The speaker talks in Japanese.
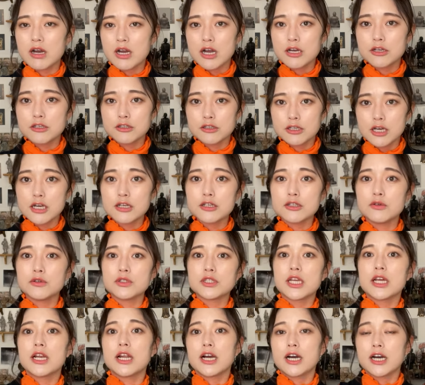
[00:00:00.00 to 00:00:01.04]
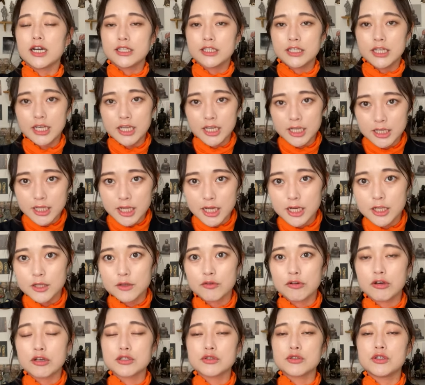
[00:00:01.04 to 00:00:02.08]
各々お寺ができたりと
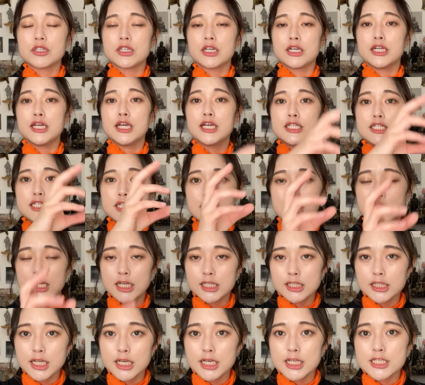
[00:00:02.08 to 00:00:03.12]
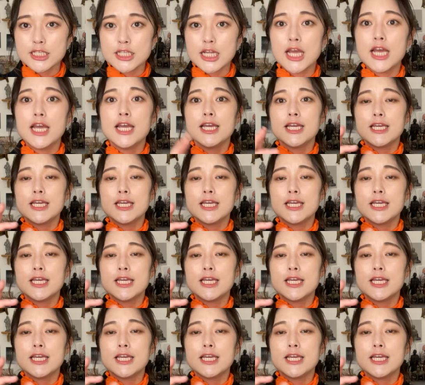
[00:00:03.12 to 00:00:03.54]
かそういった霊地になったりして